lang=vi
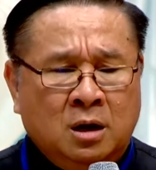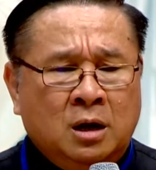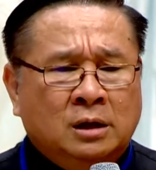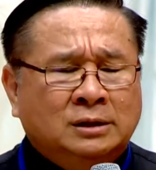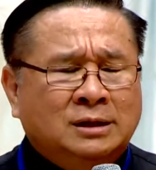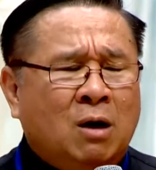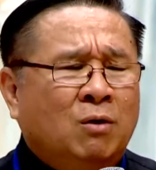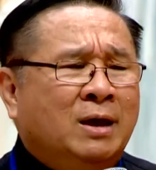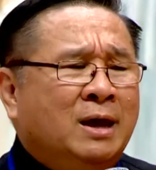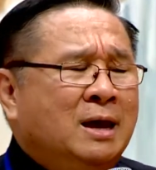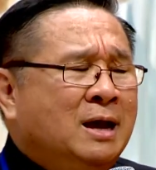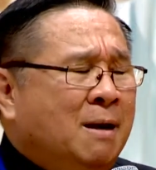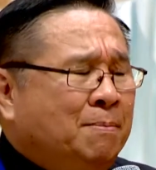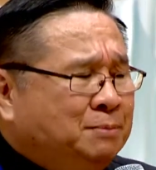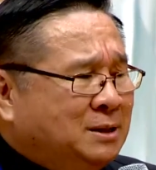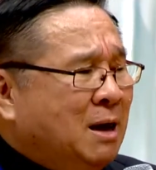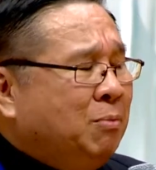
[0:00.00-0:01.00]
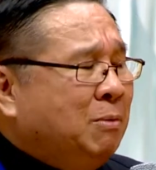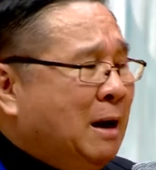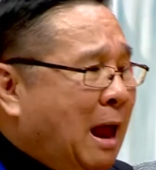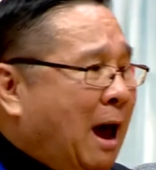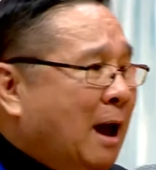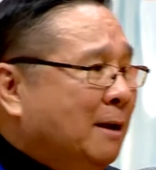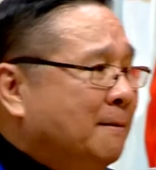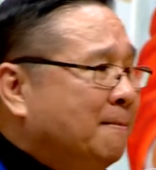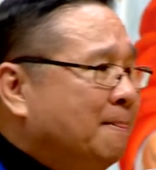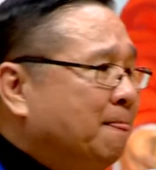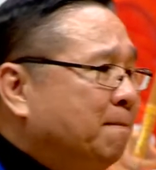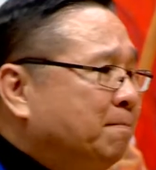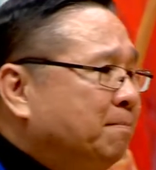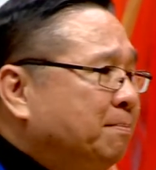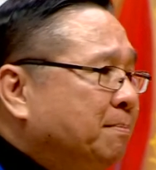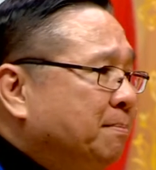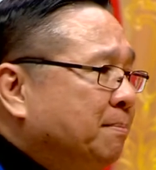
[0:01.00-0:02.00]
Sau khi gấp sách lại,
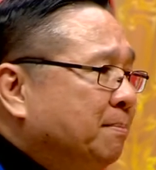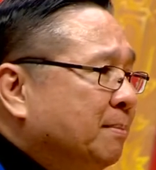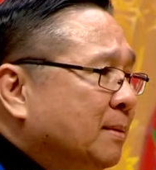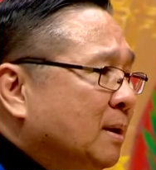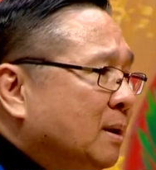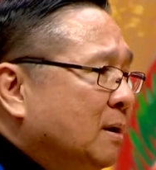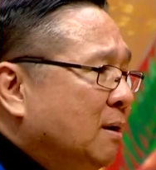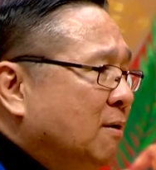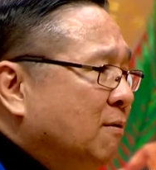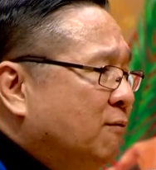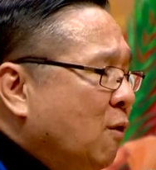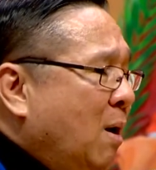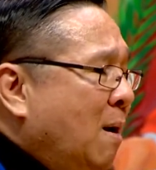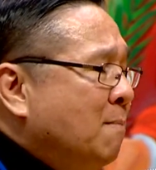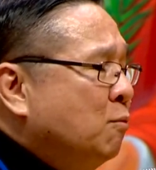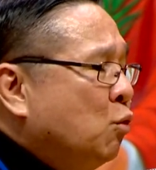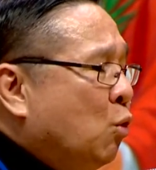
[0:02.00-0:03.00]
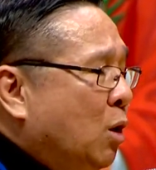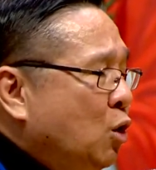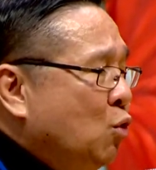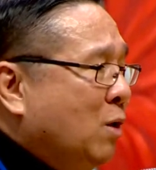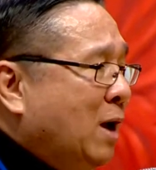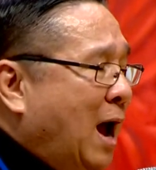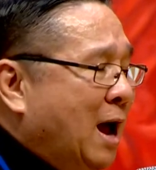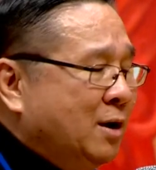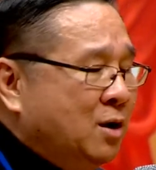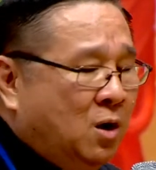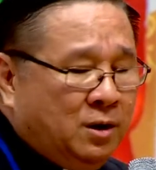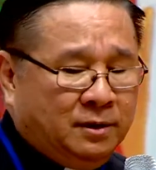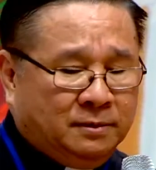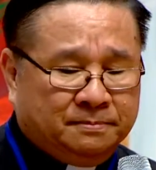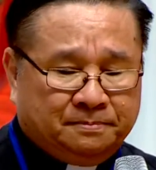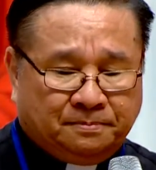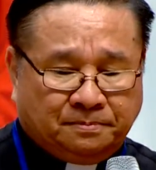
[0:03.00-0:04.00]
phúc âm của Luca nói,
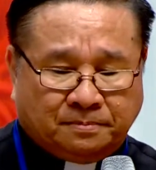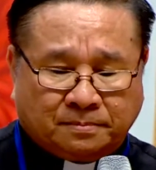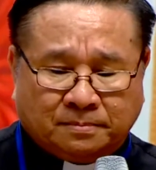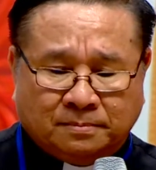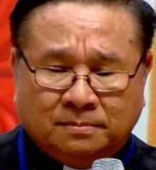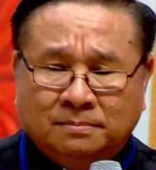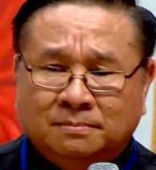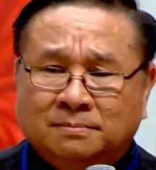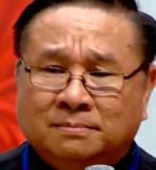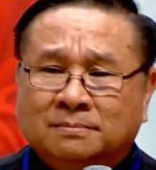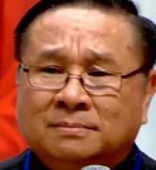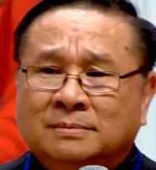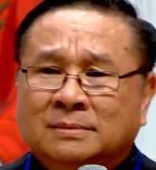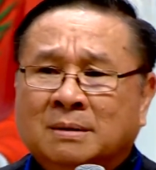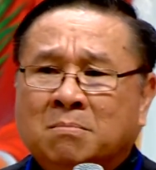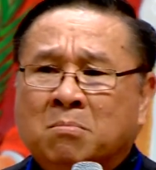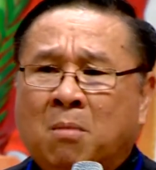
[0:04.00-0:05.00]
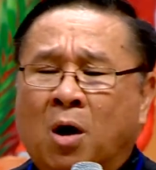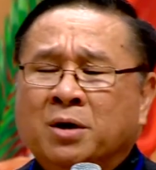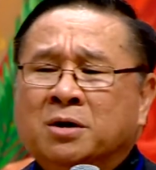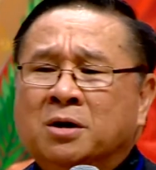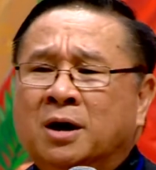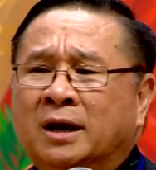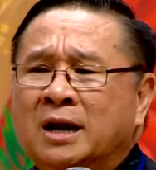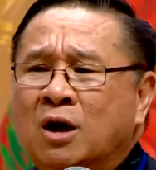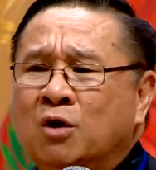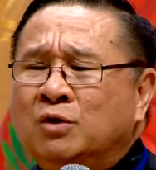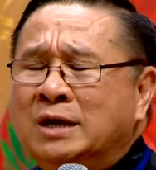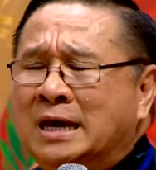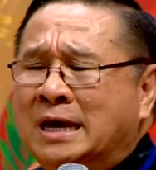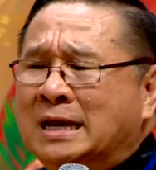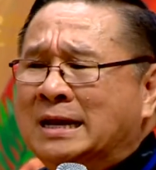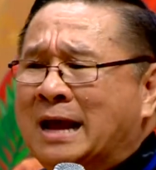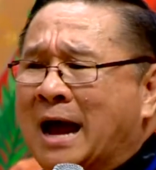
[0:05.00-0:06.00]
mọi người đều
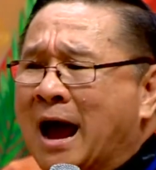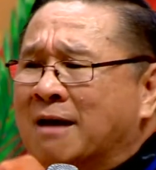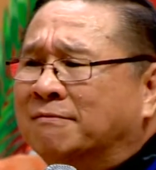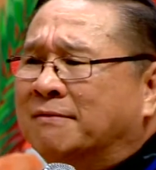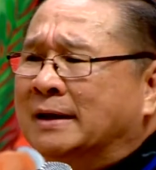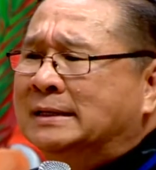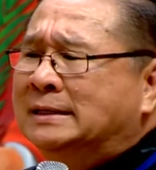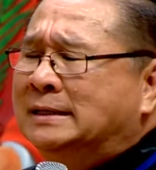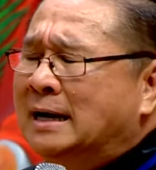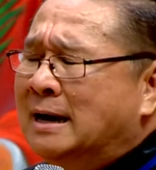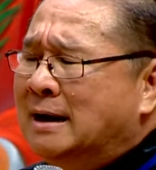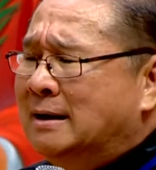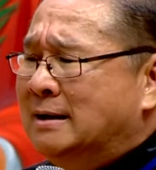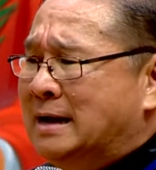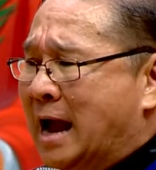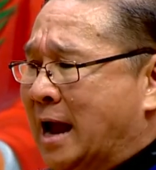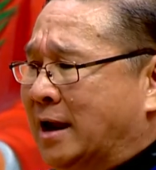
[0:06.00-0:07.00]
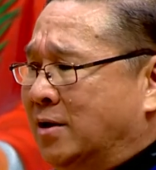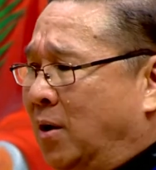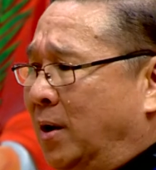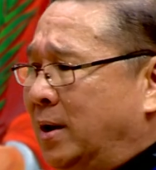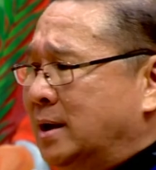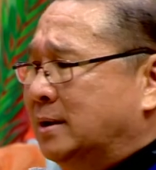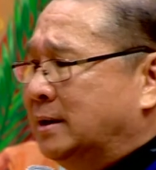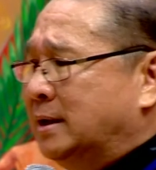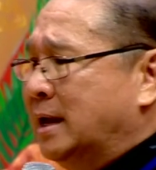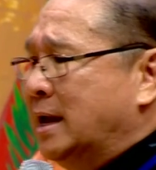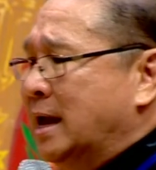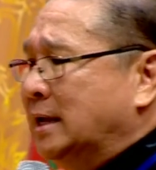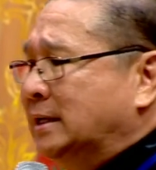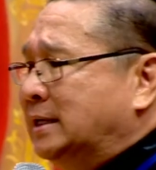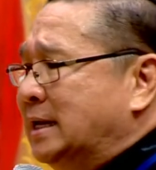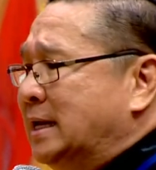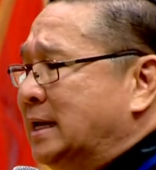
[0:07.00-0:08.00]
nhìn Ngài và chờ Ngài nói,
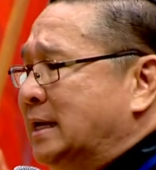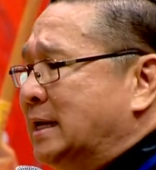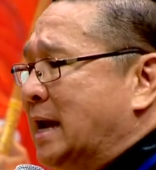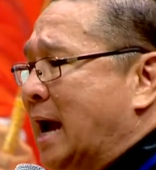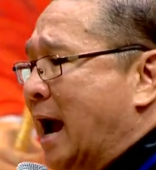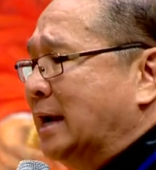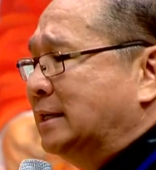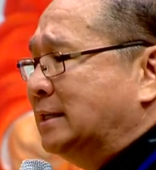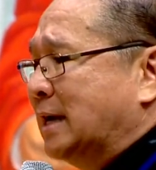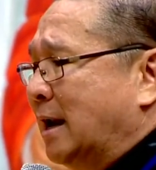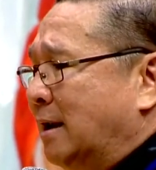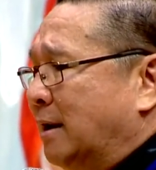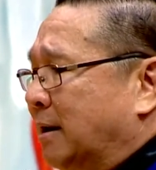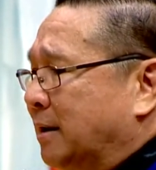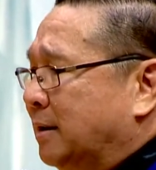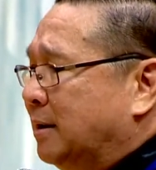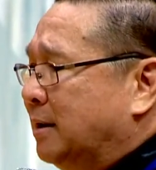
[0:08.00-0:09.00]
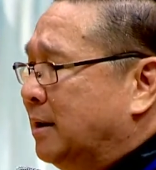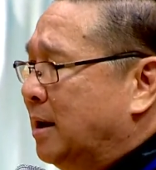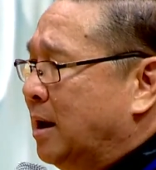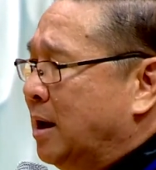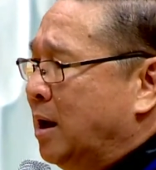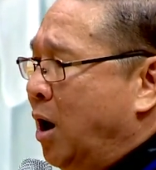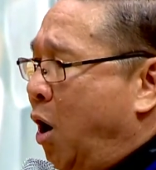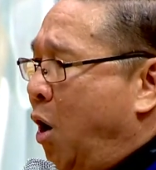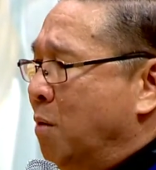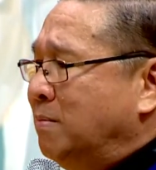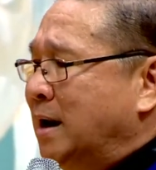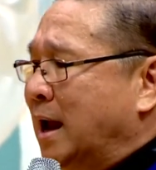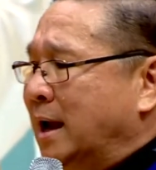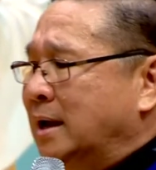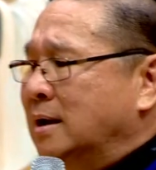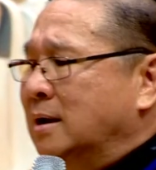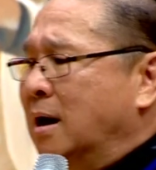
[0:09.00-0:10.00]
thì Ngài trả lời, hôm
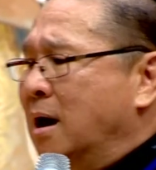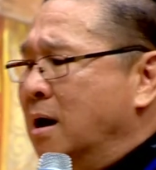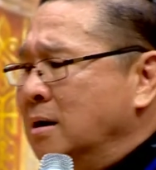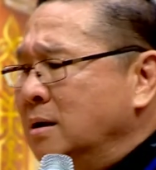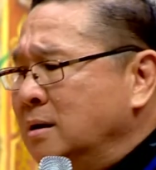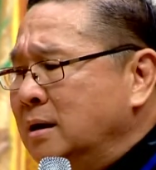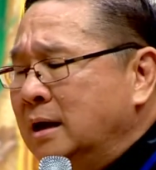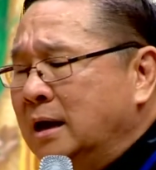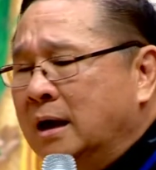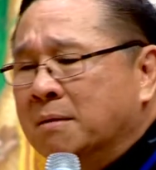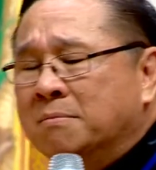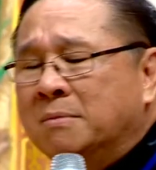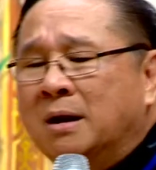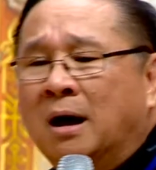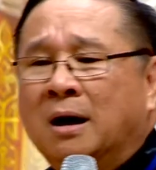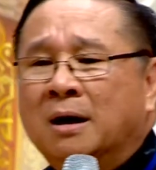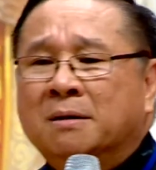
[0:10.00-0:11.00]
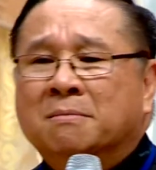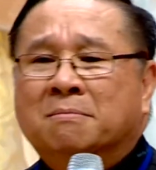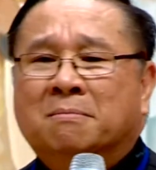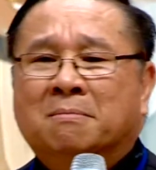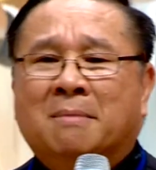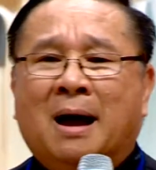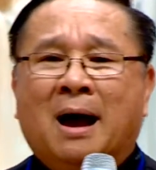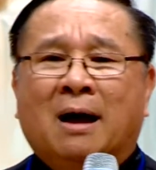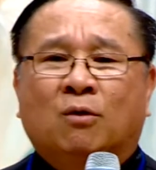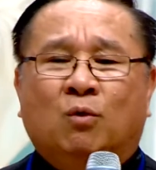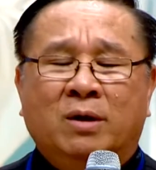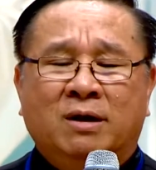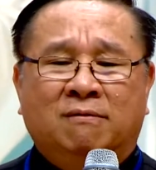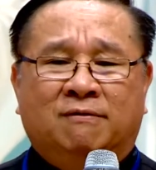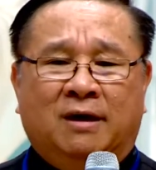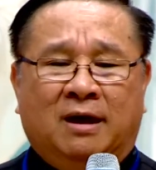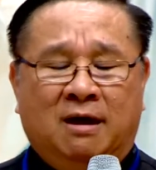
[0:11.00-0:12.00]
nay ứng nghiệm lời mà quý
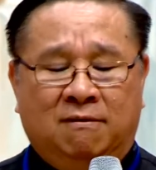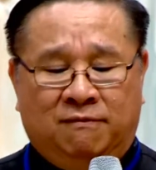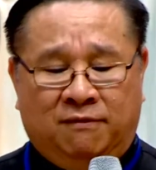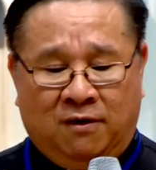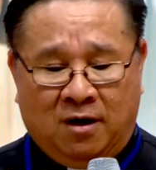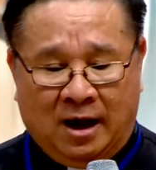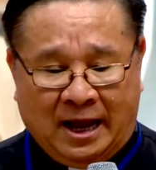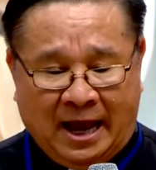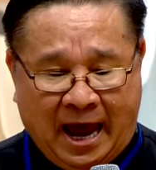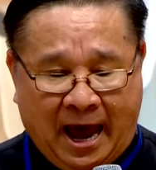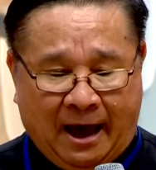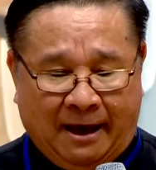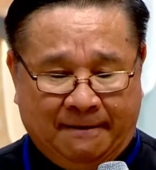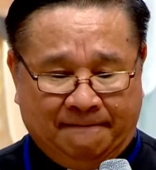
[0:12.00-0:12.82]
vị vừa nghe.